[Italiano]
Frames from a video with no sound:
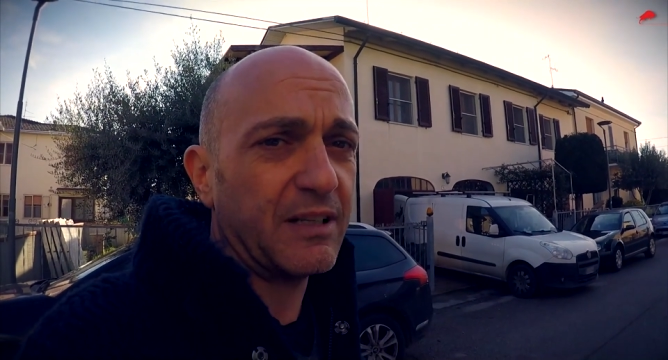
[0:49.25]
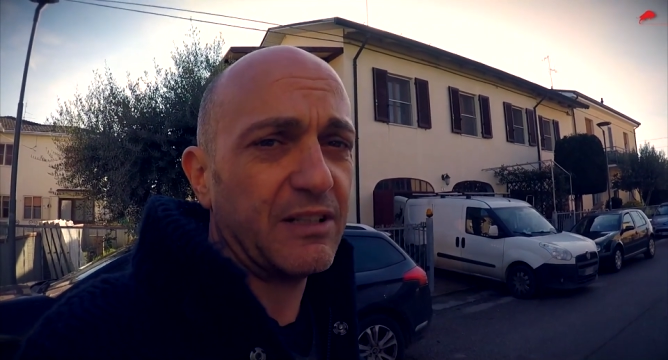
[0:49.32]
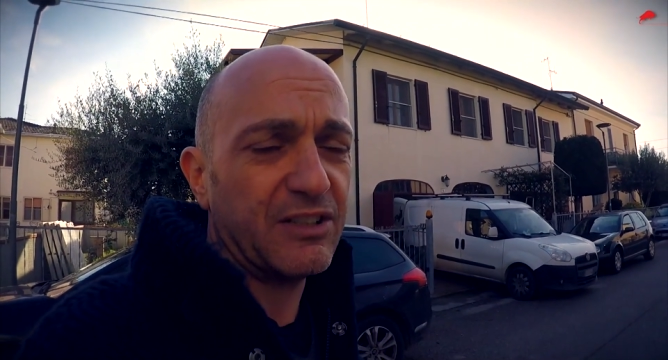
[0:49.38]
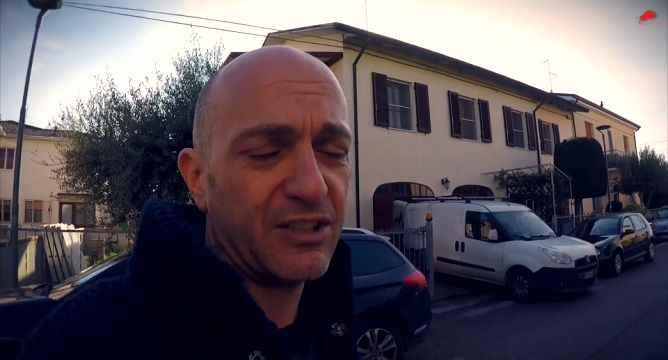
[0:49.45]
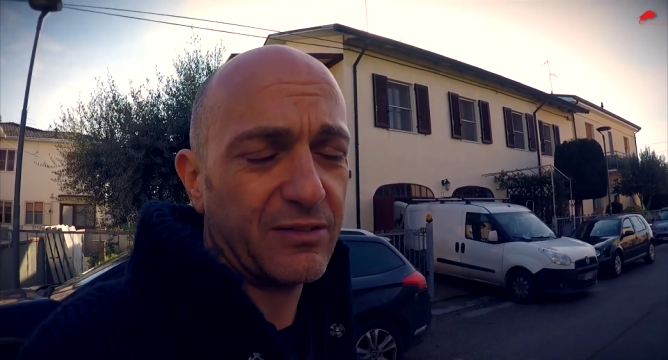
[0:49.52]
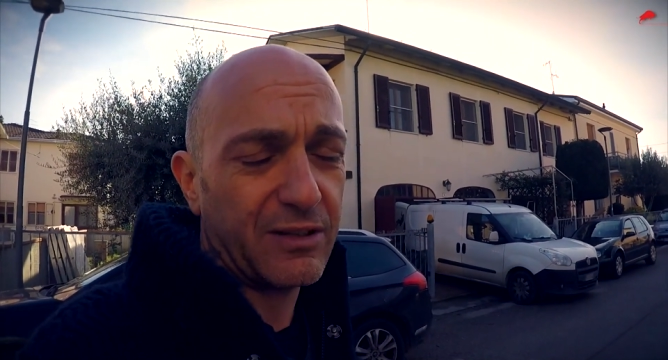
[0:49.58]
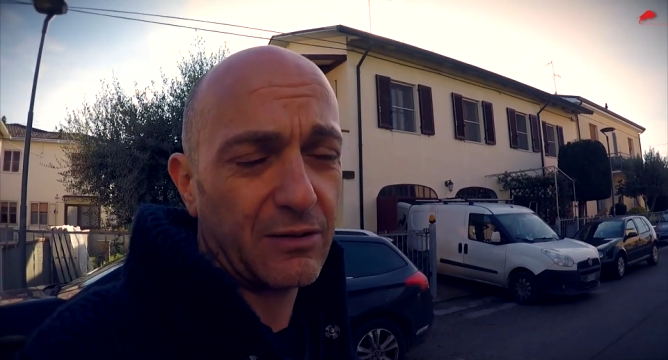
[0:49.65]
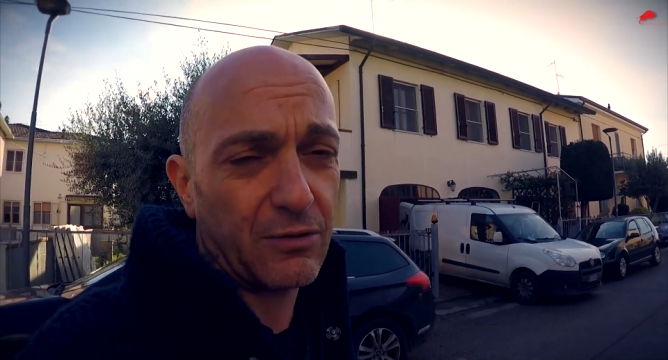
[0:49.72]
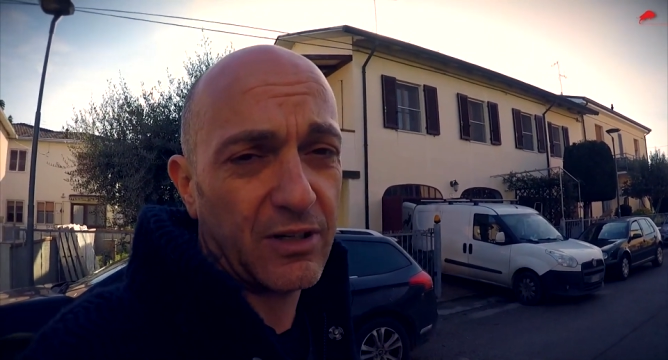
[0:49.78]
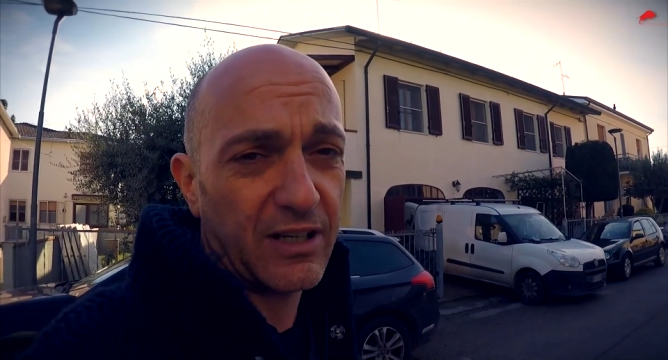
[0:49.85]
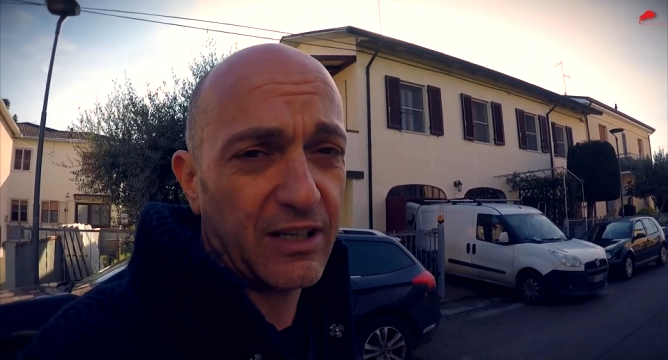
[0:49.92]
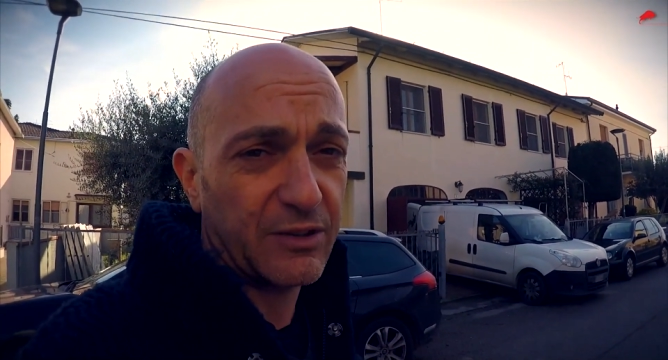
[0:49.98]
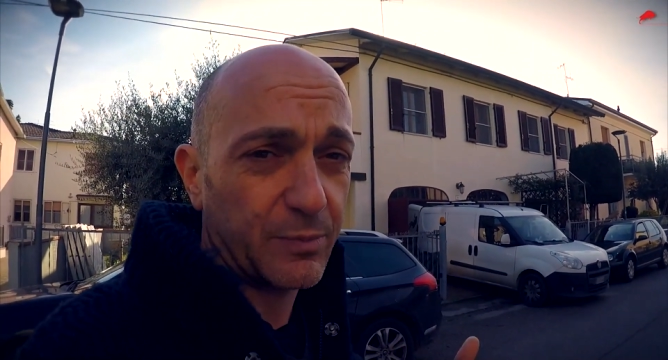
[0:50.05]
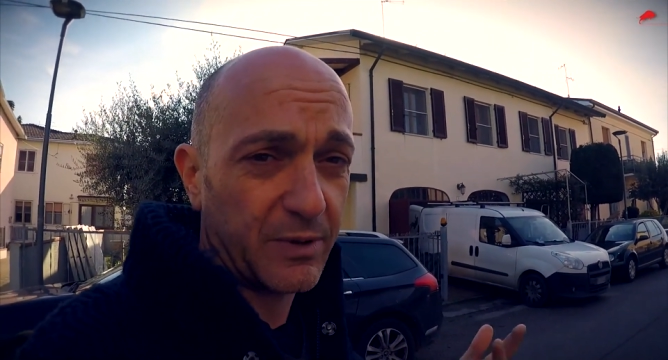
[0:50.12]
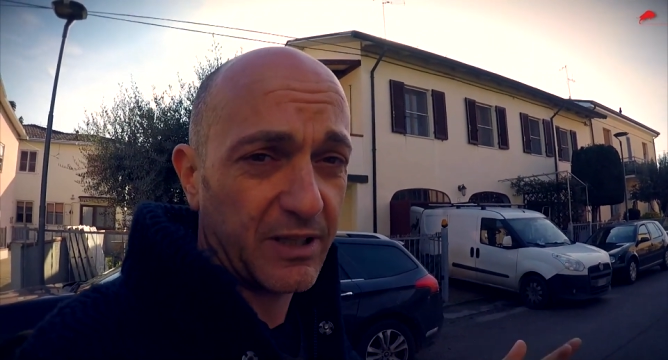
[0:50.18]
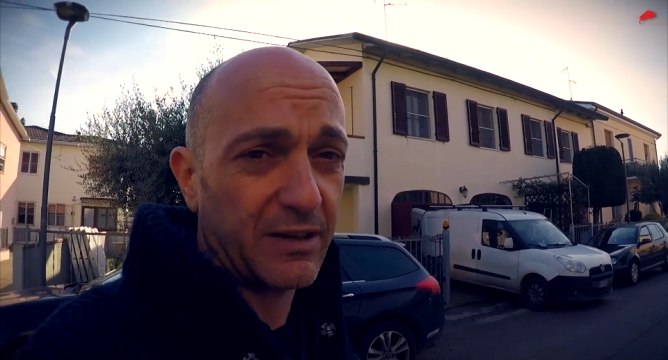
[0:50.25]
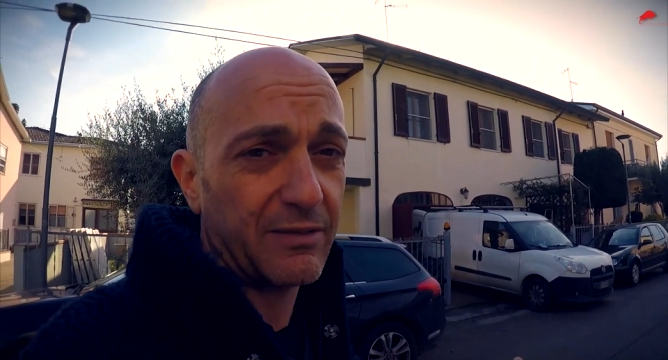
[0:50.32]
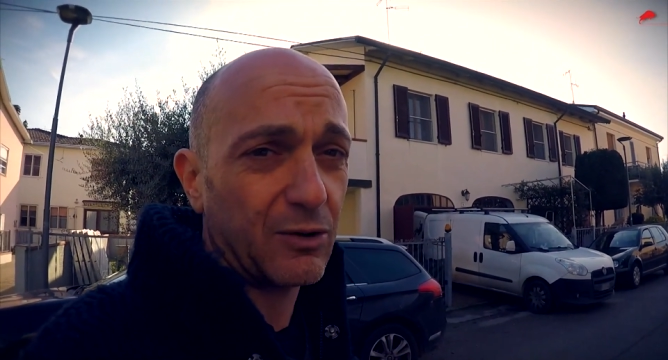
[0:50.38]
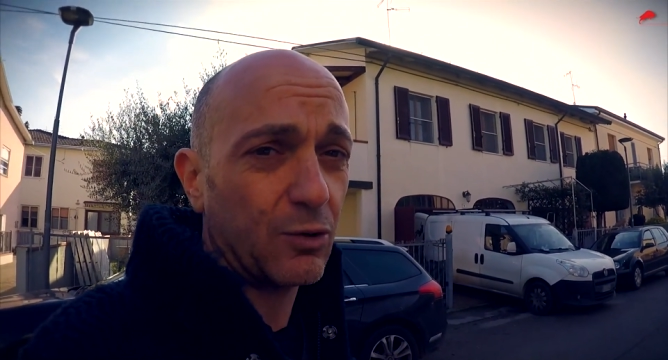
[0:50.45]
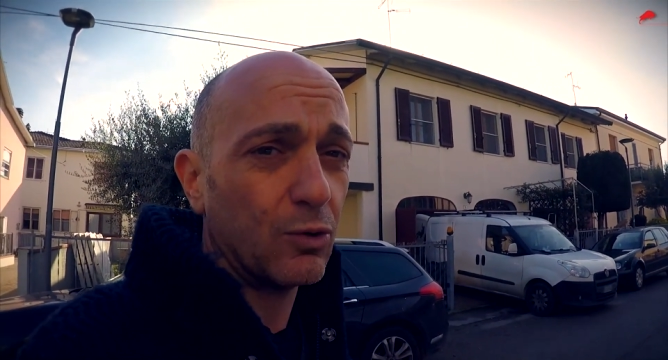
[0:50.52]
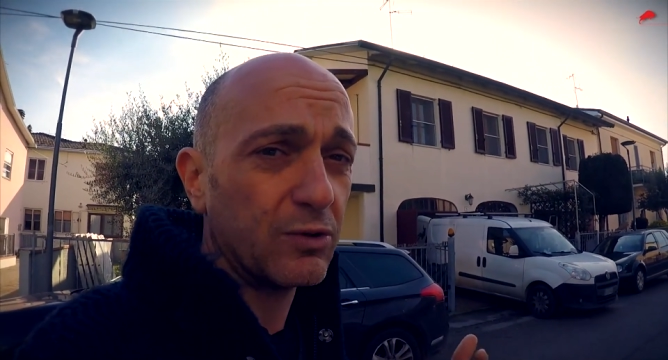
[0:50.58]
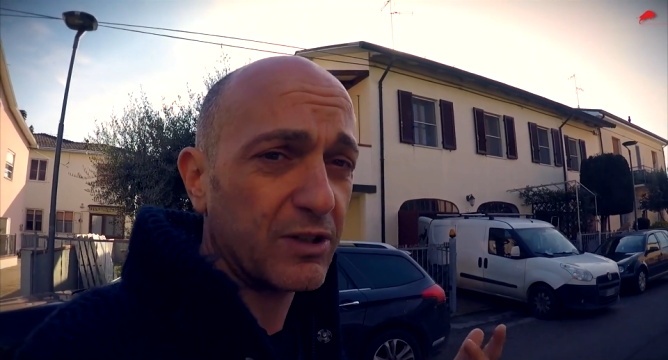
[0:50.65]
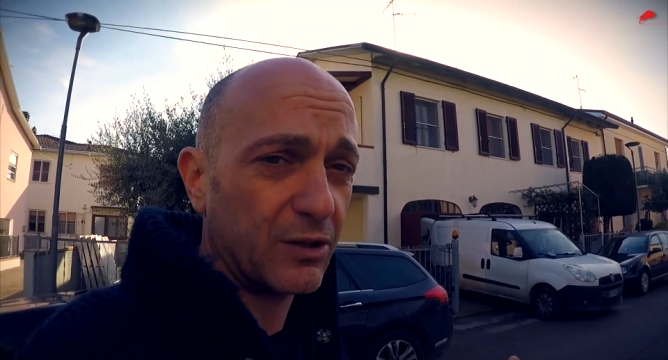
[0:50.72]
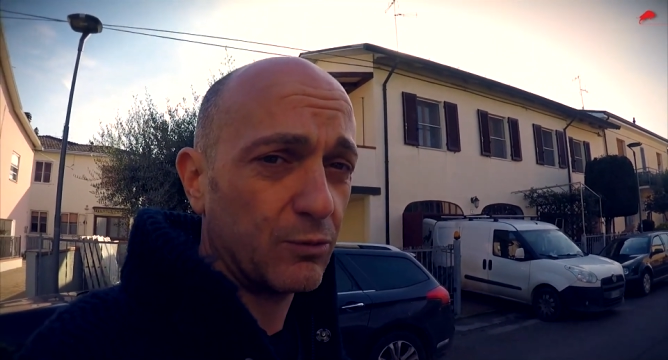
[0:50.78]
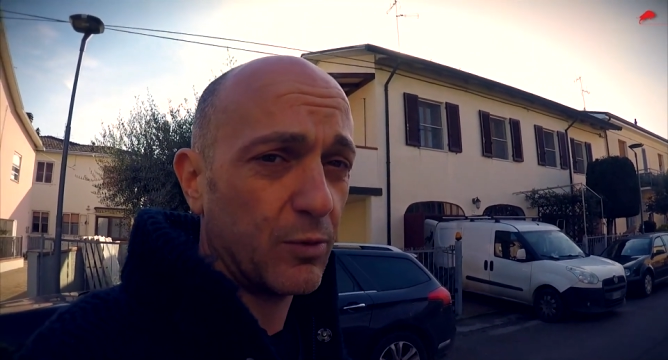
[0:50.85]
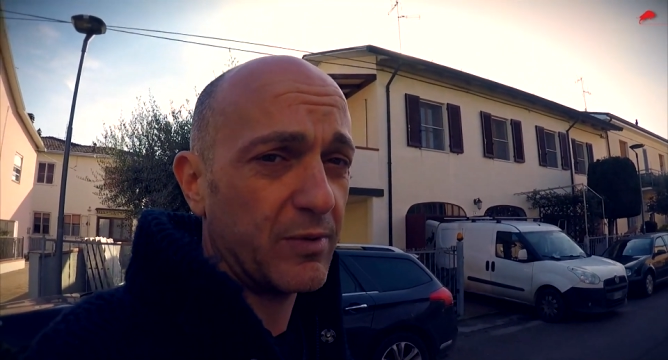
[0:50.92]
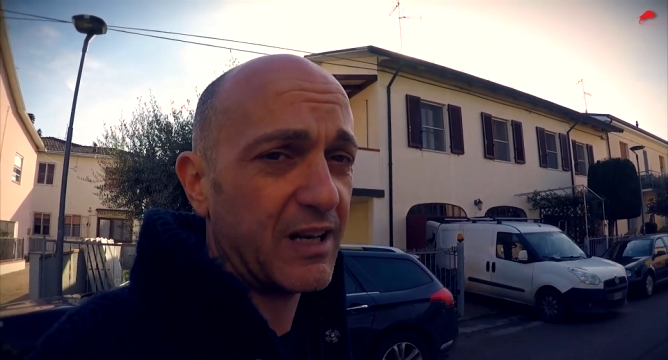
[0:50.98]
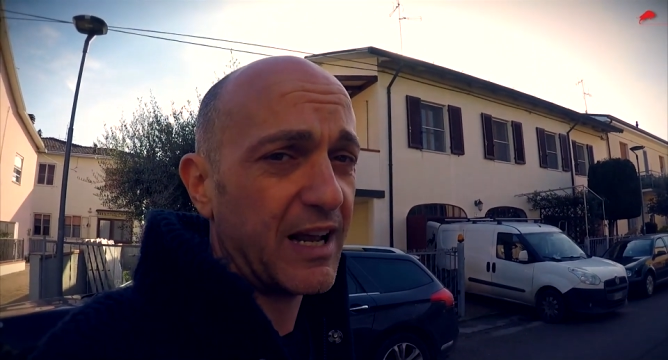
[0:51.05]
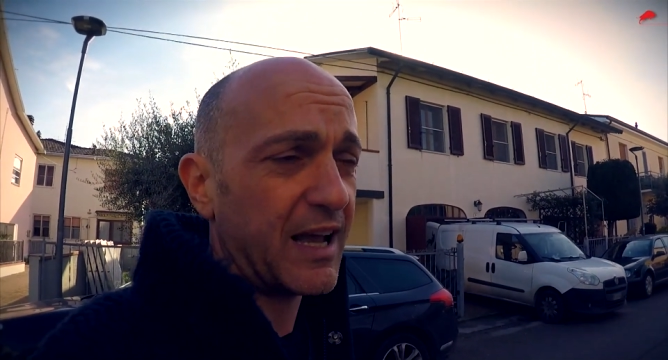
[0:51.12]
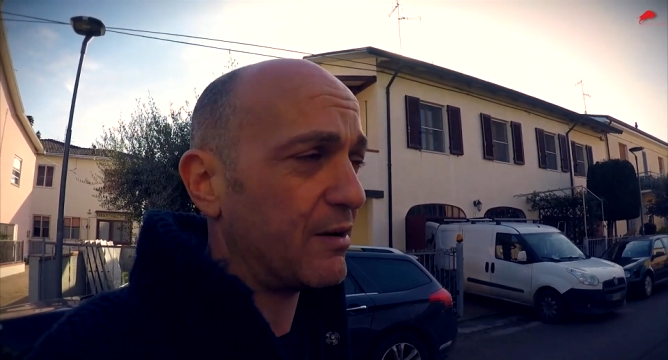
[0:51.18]
dicevano che spendevano oltre i
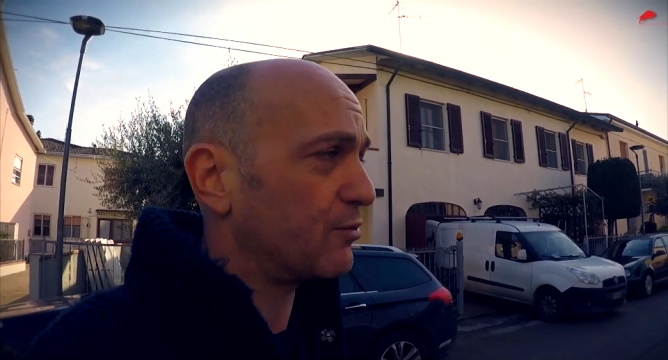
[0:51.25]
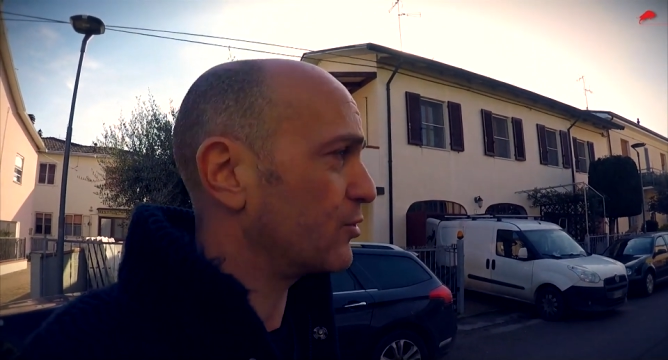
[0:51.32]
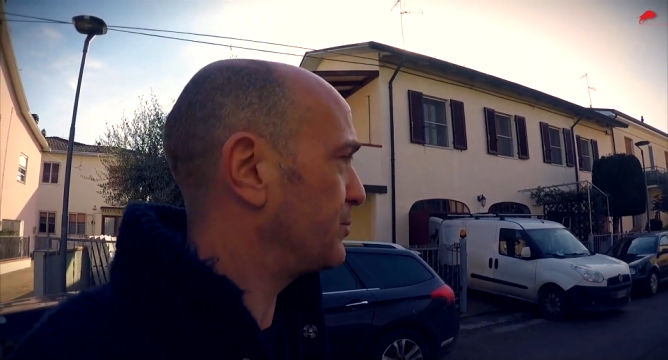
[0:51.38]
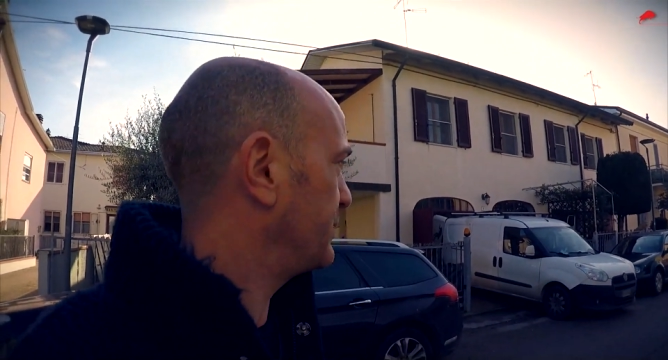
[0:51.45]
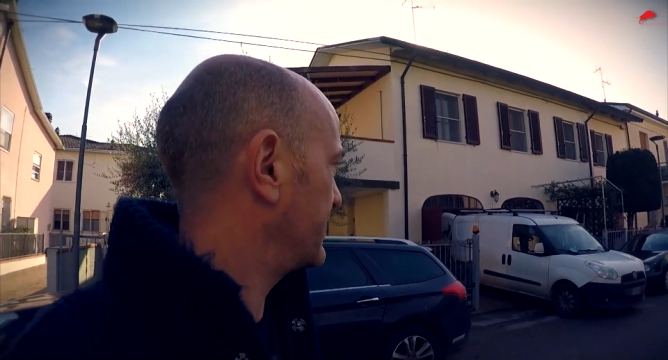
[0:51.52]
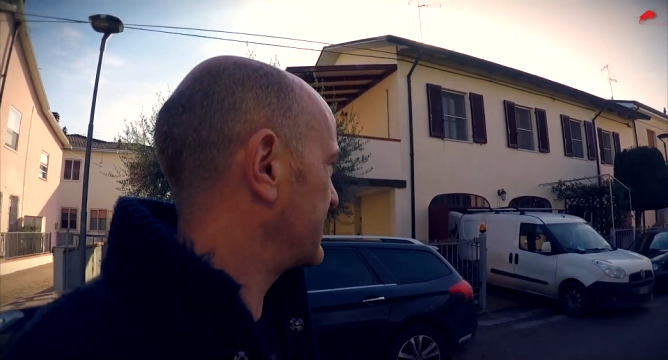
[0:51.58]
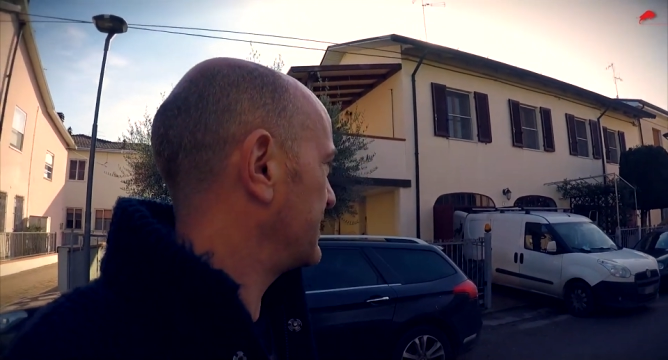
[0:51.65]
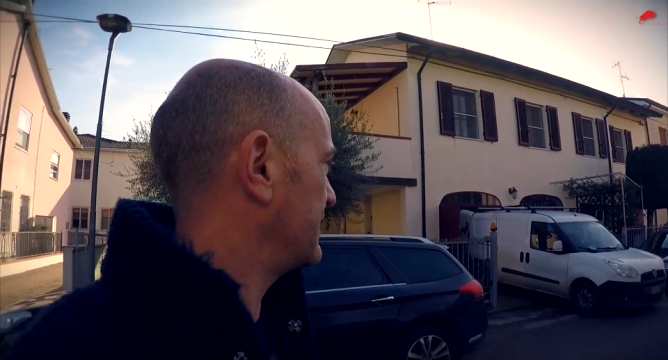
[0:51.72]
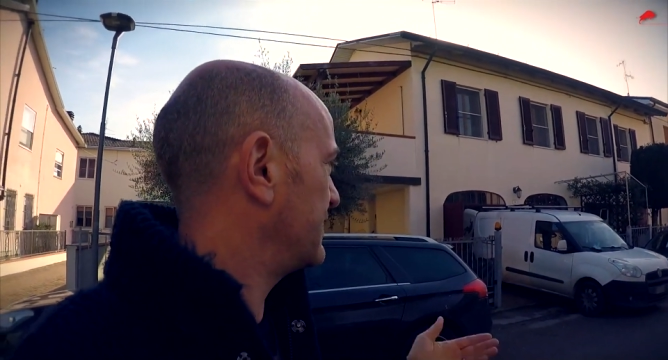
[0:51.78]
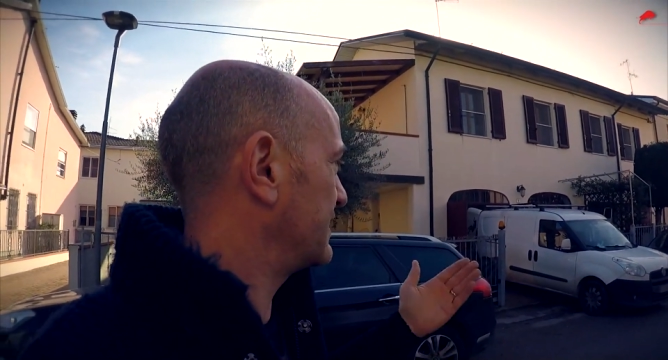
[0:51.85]
2000 euro per